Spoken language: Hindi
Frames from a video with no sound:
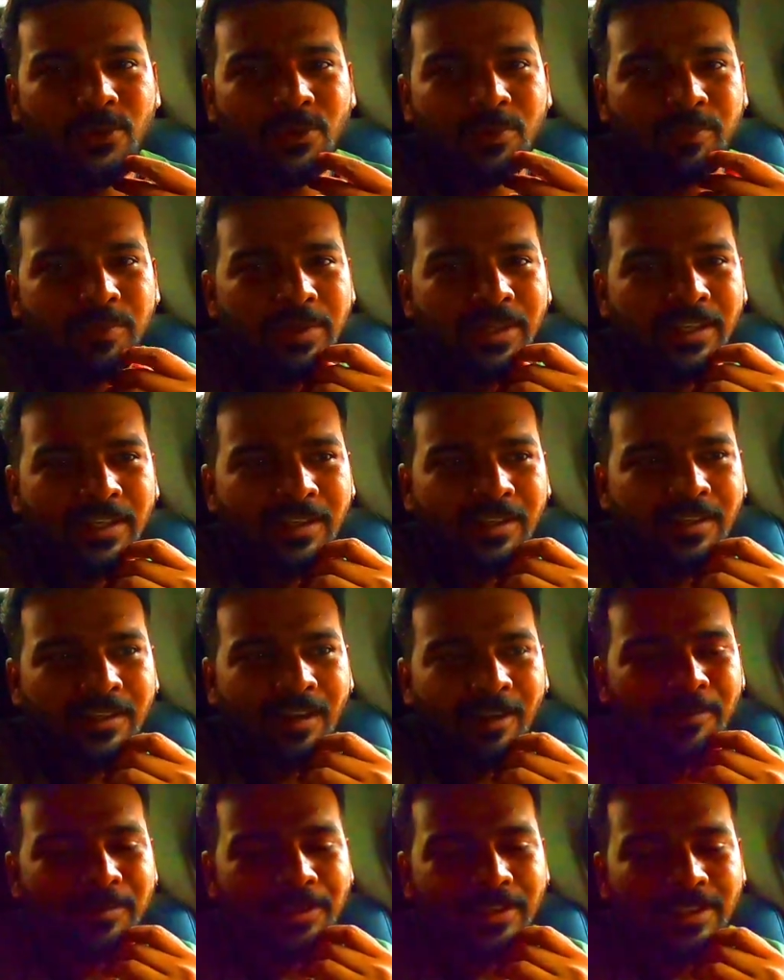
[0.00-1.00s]
हूँ पर
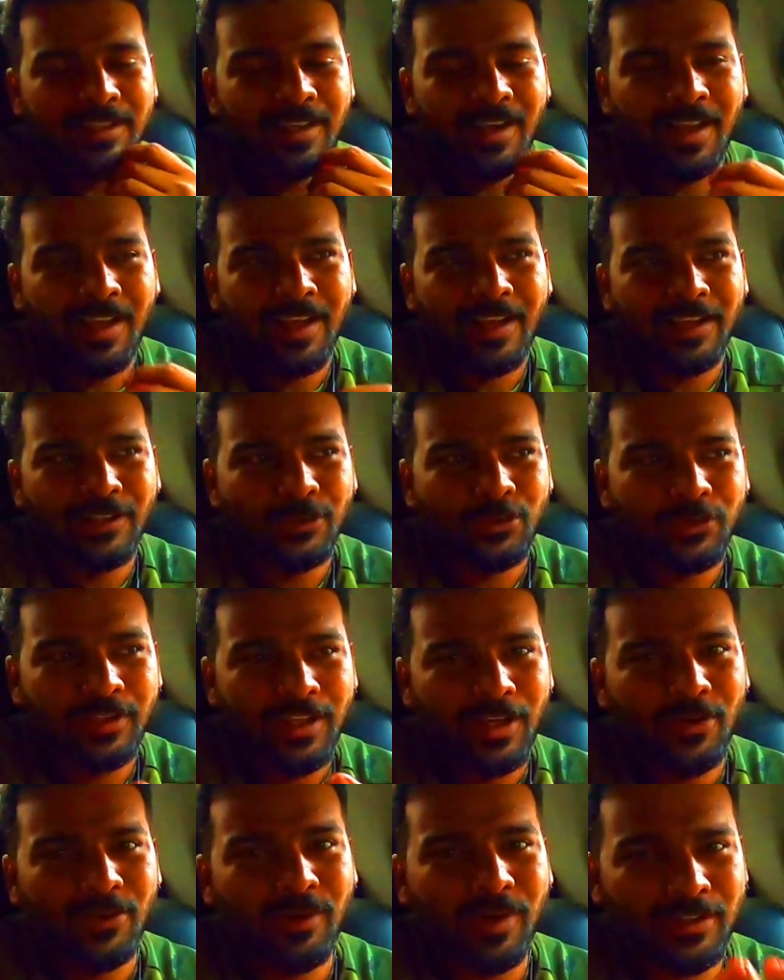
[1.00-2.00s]
काम के लिए आया है तो
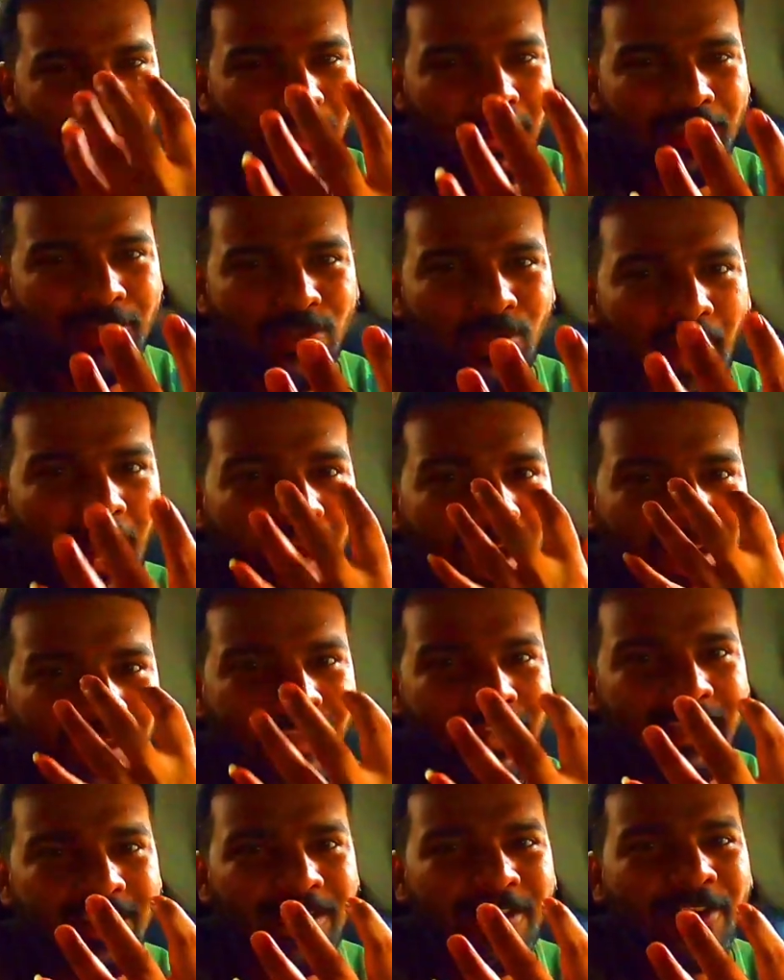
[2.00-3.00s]
क्या हो अपना जो
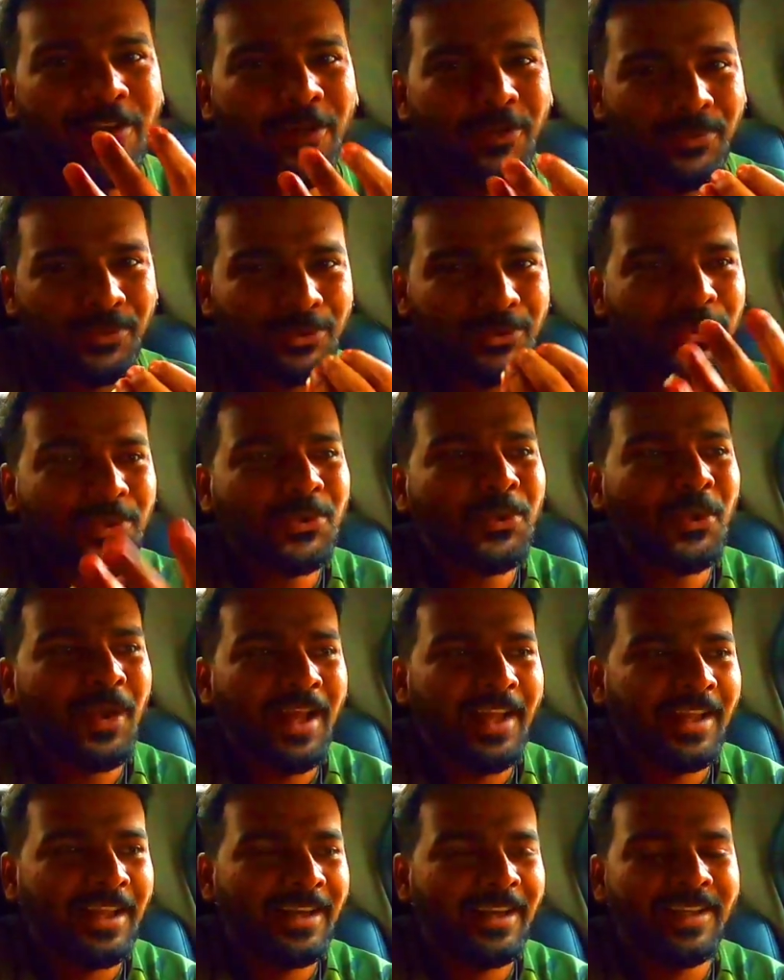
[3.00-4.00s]
आँख है वो तो
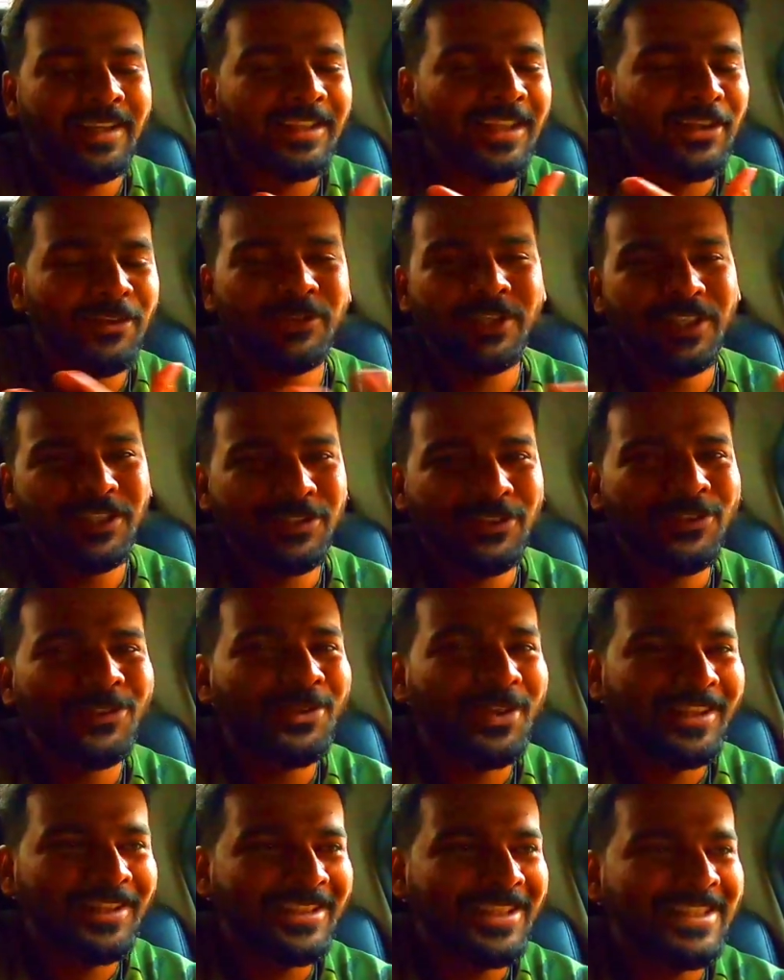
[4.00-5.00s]
खुला है ना इधर उधर तो
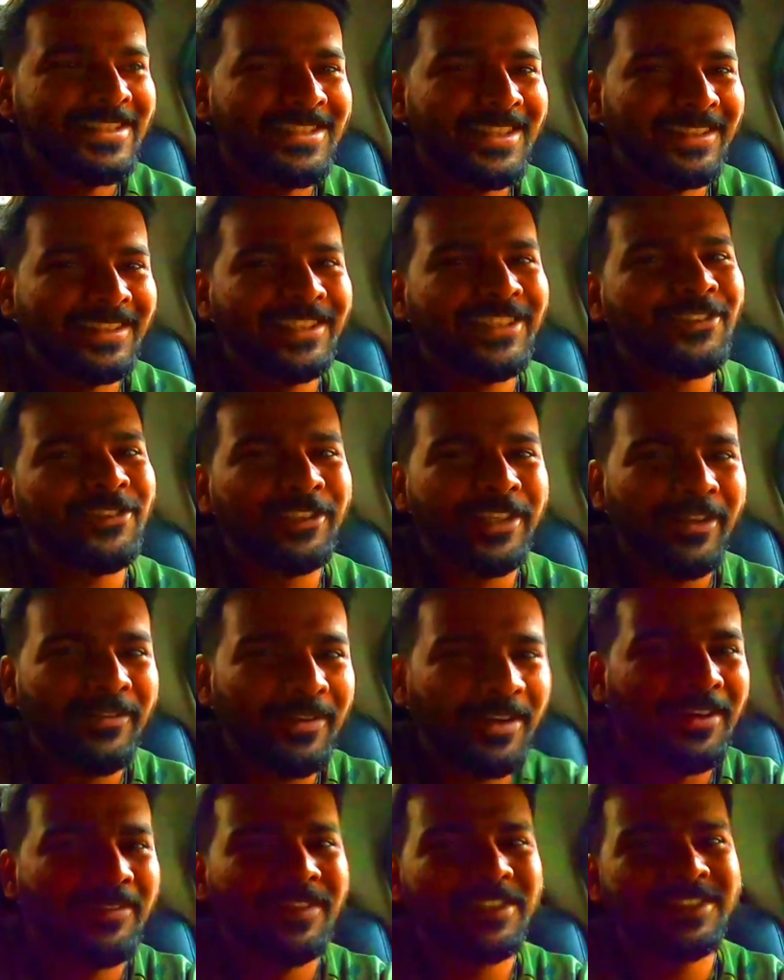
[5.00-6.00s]
थोड़ा देख सकते हैं तो
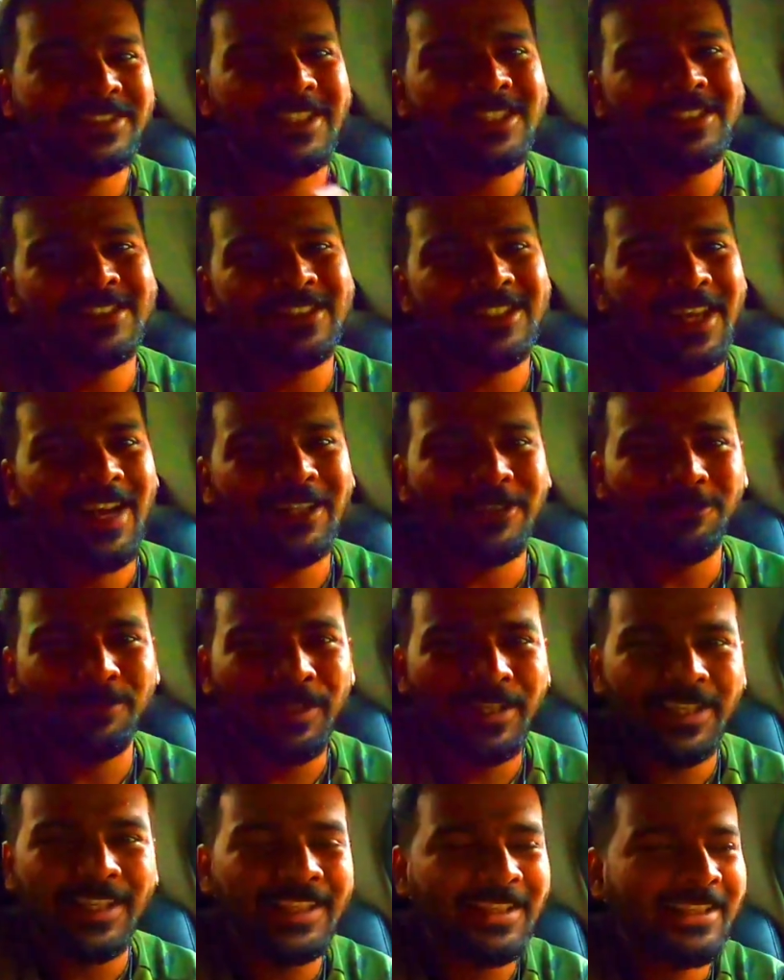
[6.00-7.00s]
कैमरा बस ऐसे ही हाथ
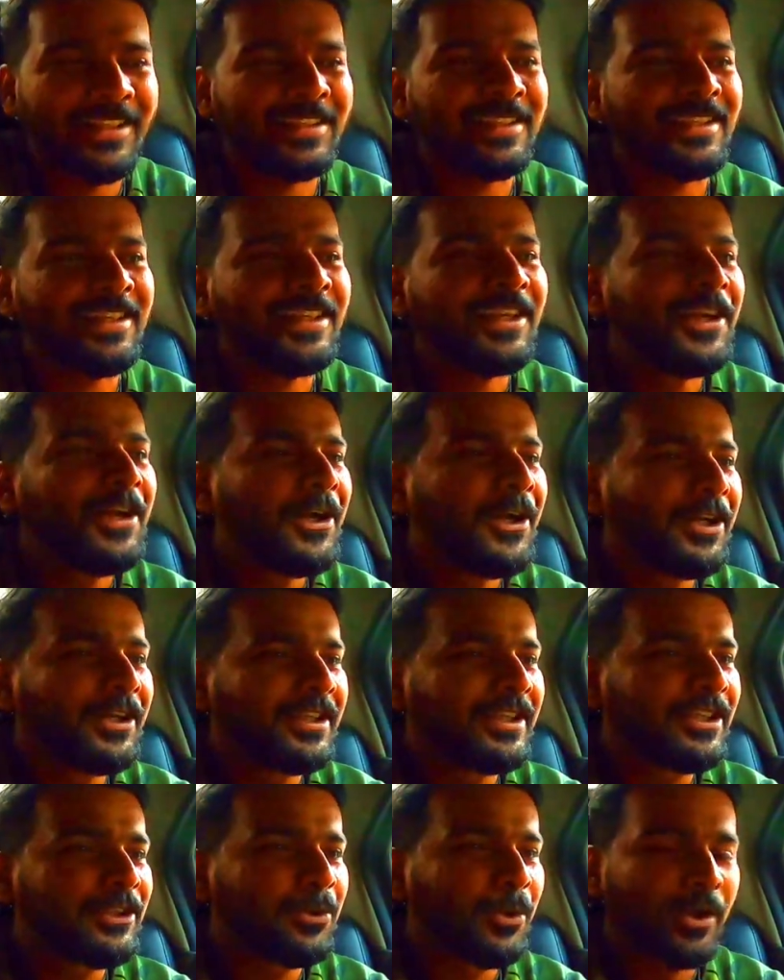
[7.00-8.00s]
में ले लिए थे
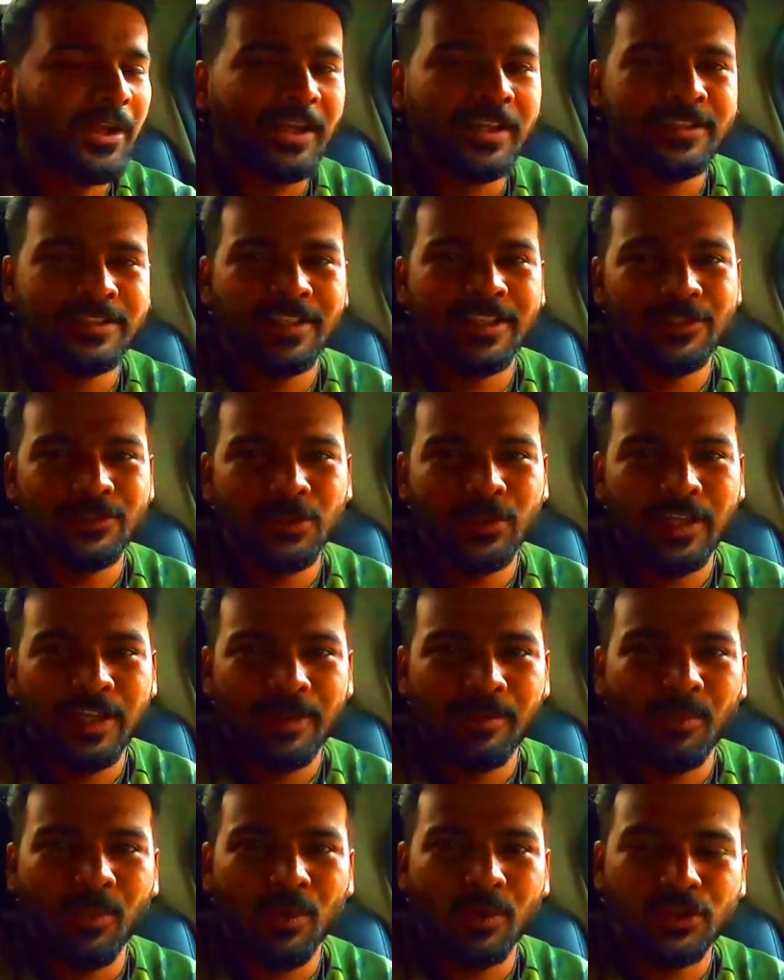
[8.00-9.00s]
कि थोड़ा सा जो
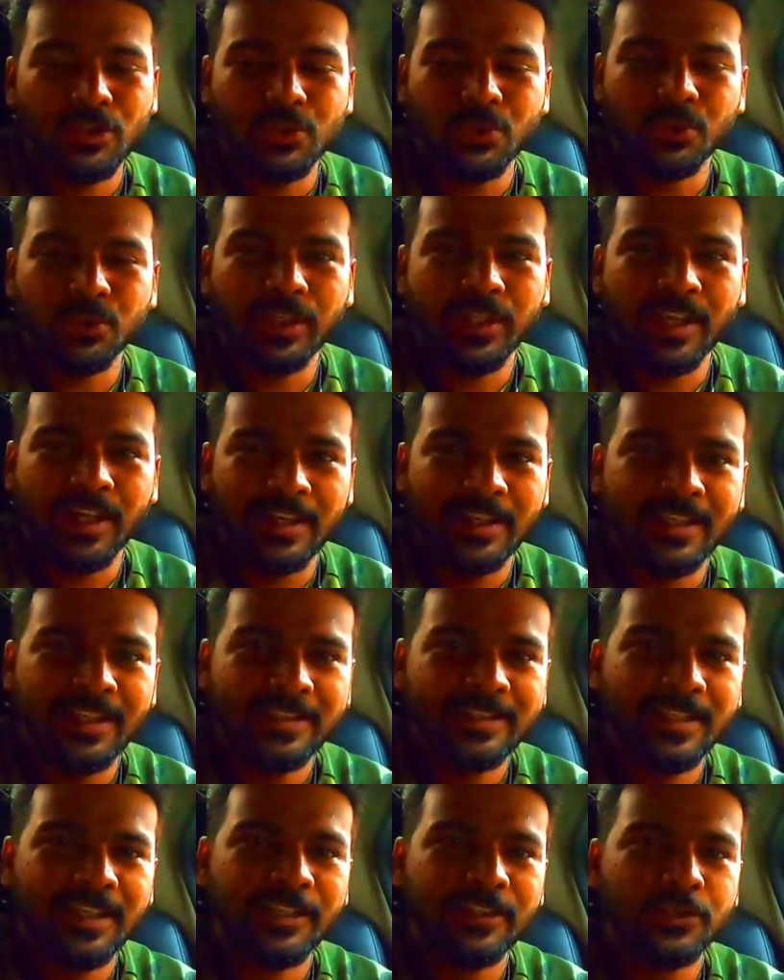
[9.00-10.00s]
है ब्लॉग शूट कर
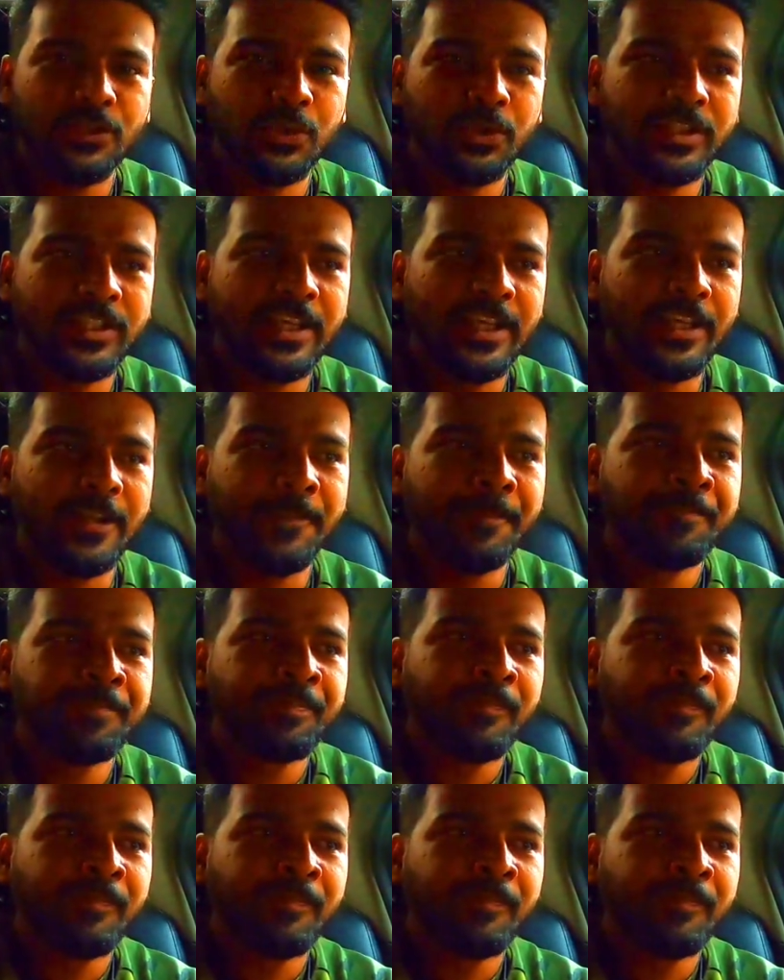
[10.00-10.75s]
लिया जाए जो कि है